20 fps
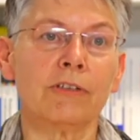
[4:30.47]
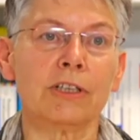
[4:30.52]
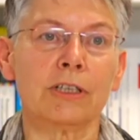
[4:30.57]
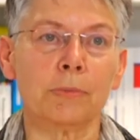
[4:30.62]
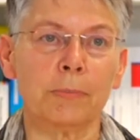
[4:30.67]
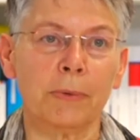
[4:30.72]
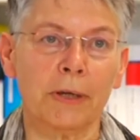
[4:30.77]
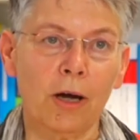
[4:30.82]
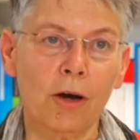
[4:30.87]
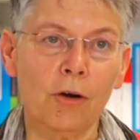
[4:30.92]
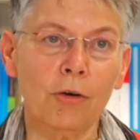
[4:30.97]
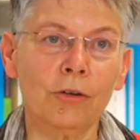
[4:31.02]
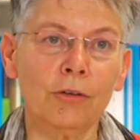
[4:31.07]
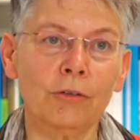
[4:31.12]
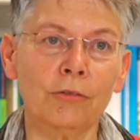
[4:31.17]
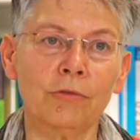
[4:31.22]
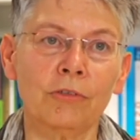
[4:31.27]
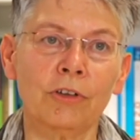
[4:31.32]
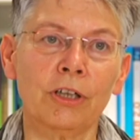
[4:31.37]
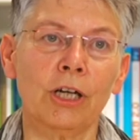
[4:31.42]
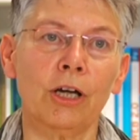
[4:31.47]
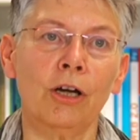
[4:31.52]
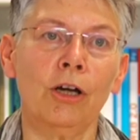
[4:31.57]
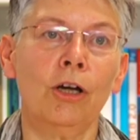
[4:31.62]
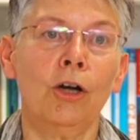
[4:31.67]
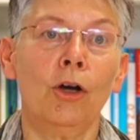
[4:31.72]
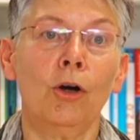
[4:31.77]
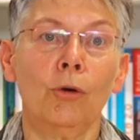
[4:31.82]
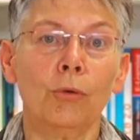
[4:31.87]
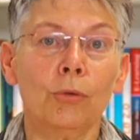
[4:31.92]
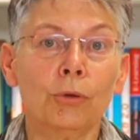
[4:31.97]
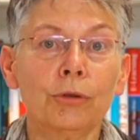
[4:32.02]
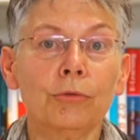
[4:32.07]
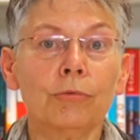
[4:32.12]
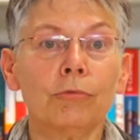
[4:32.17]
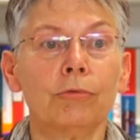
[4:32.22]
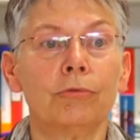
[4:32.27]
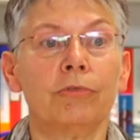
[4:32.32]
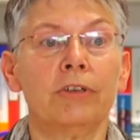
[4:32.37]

was brauchen wir und